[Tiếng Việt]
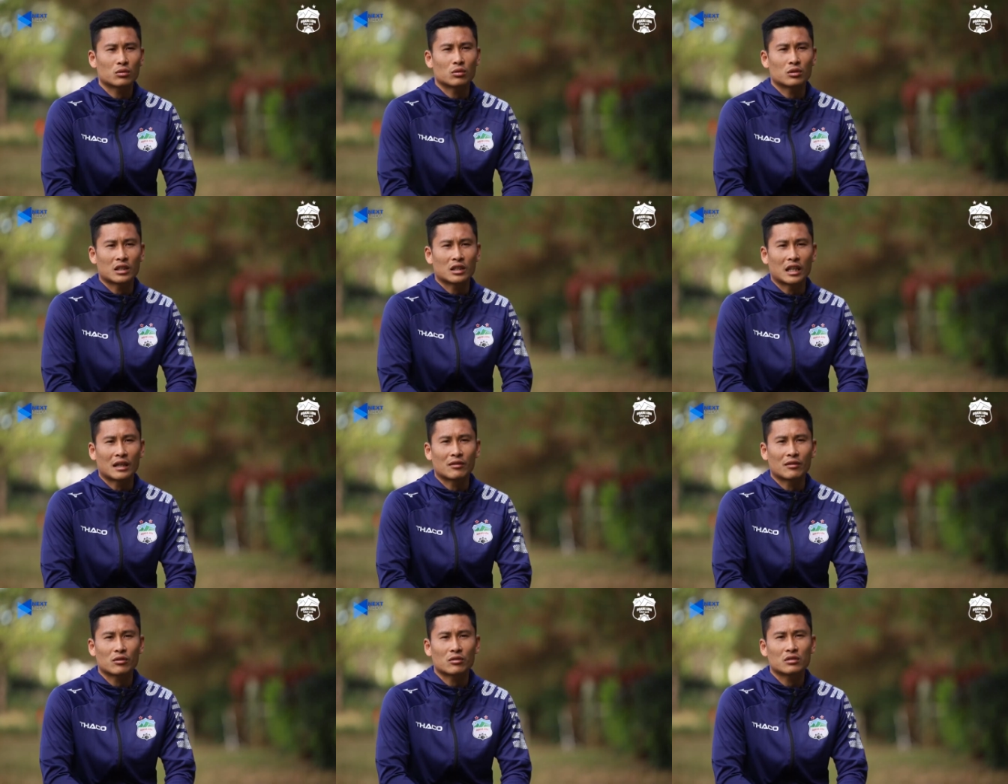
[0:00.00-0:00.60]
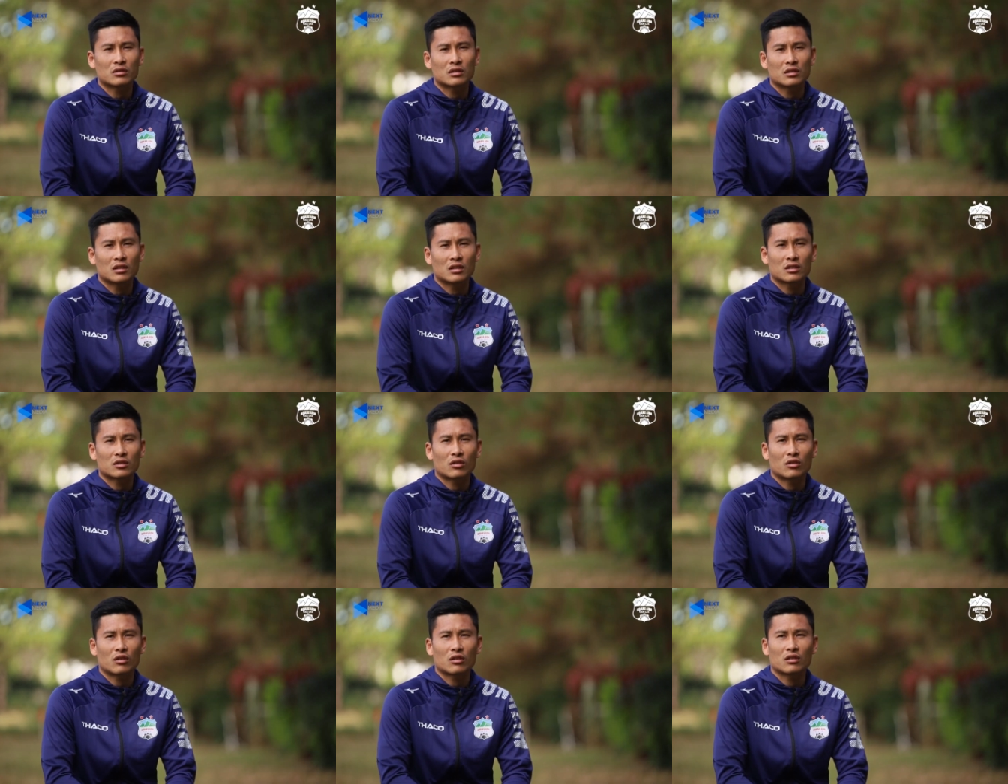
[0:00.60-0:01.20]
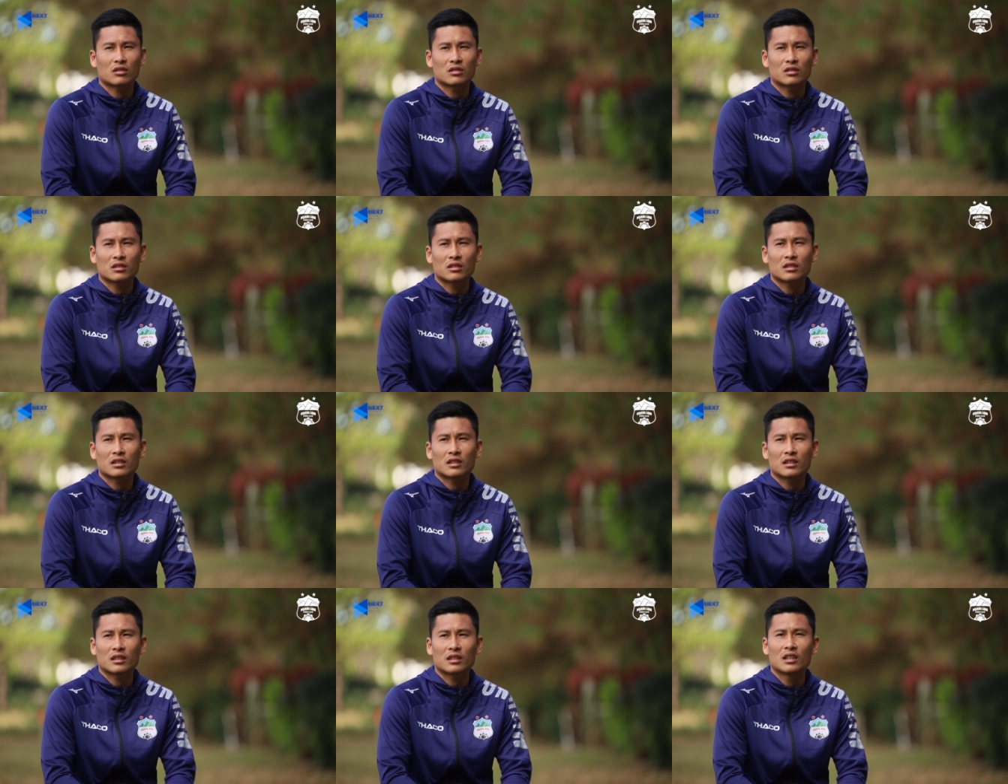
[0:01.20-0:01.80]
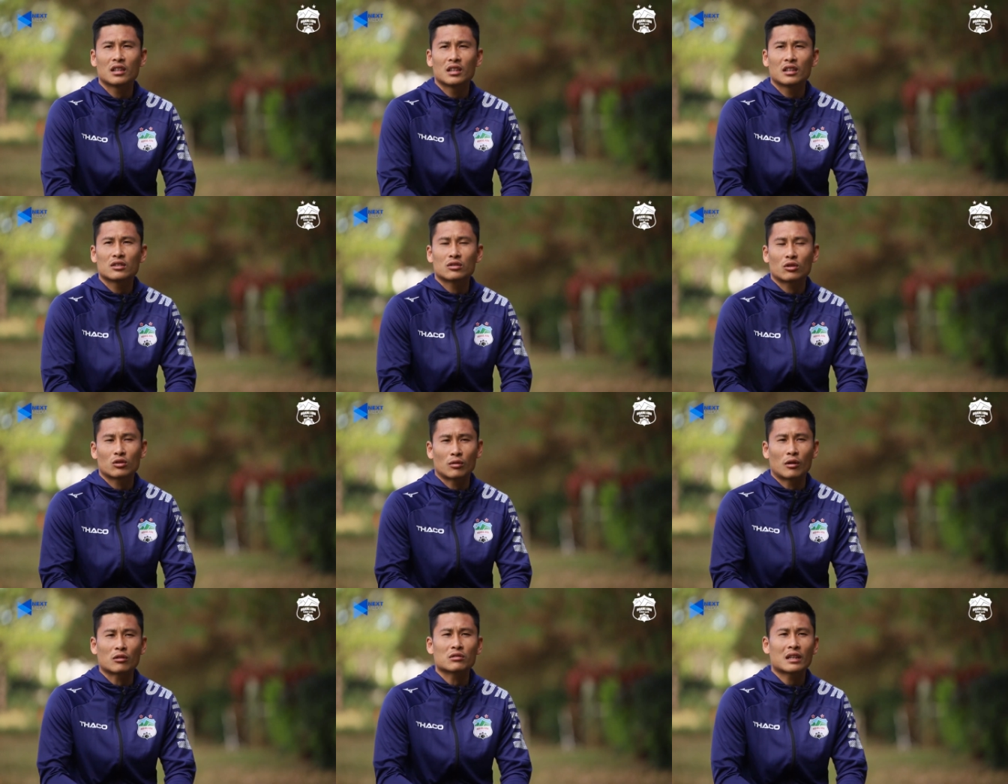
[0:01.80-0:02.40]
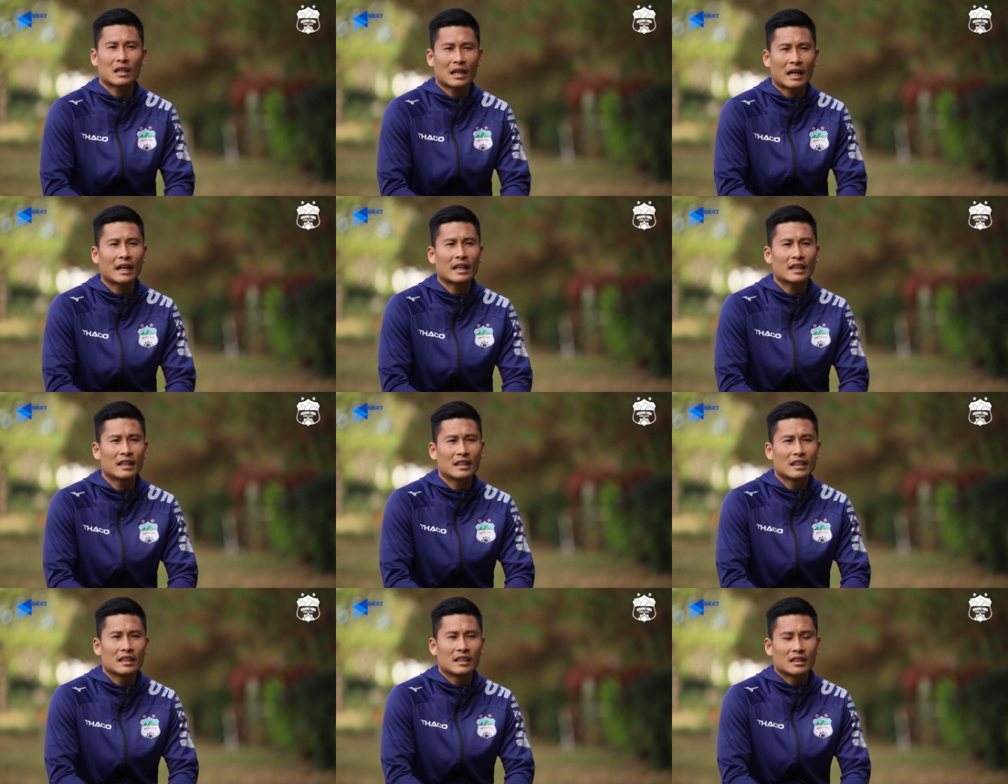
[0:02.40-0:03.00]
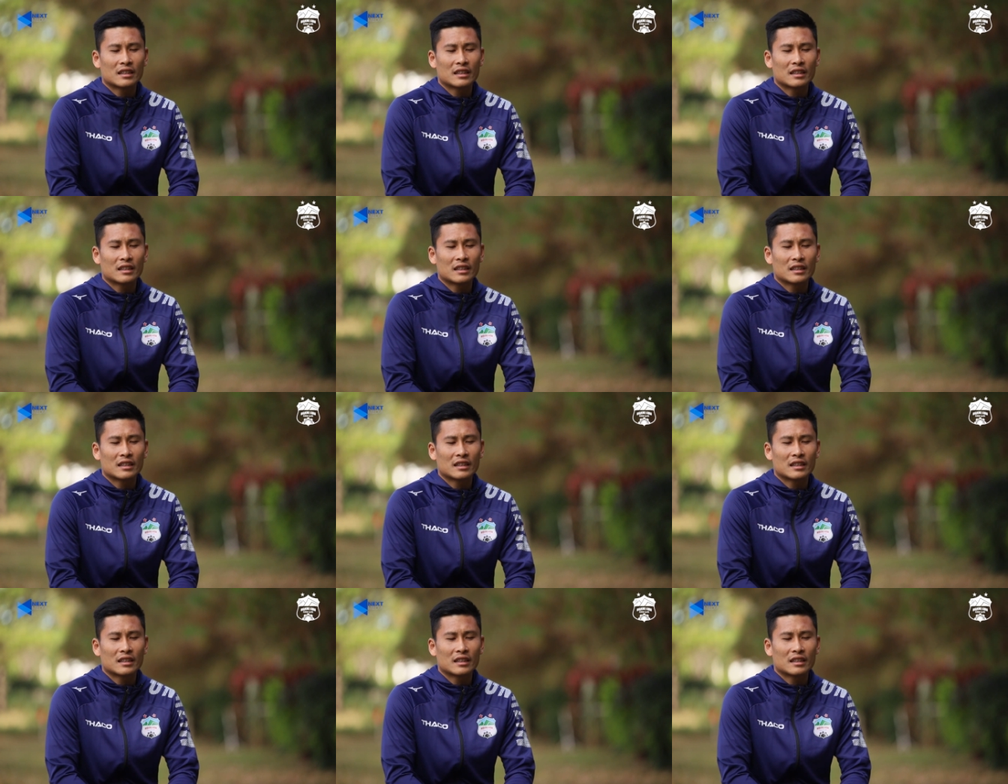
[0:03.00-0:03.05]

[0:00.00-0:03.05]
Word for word: những cầu thủ trẻ và cũng như là cho những cho đội bóng Gia Lai